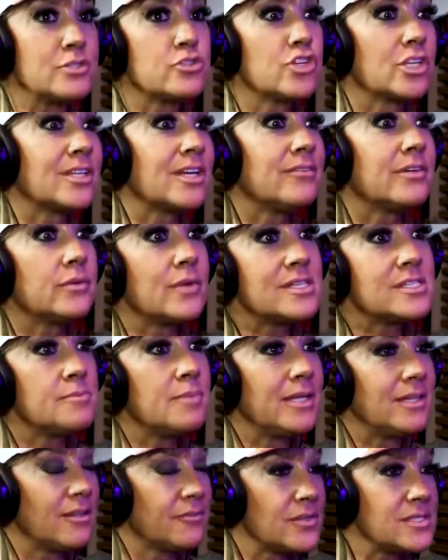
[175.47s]
mas eu já tava no
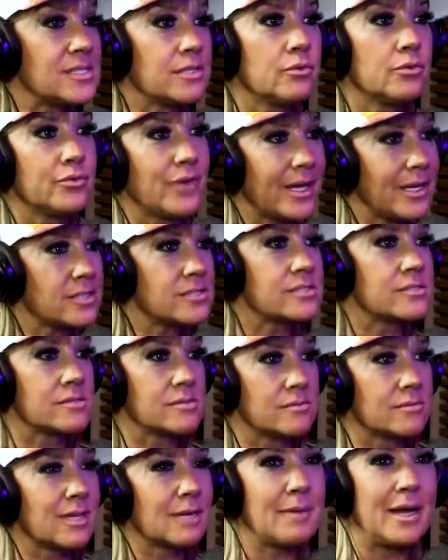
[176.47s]
SBT fazendo
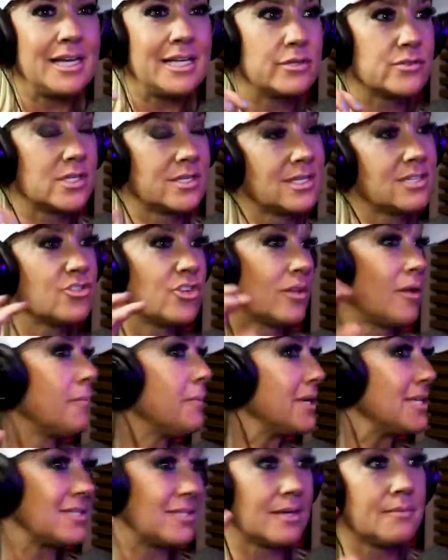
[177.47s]
vários trabalhinhos assim que já
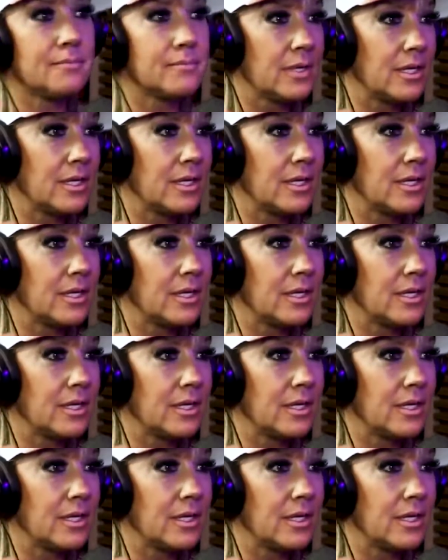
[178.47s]
tava, parecia.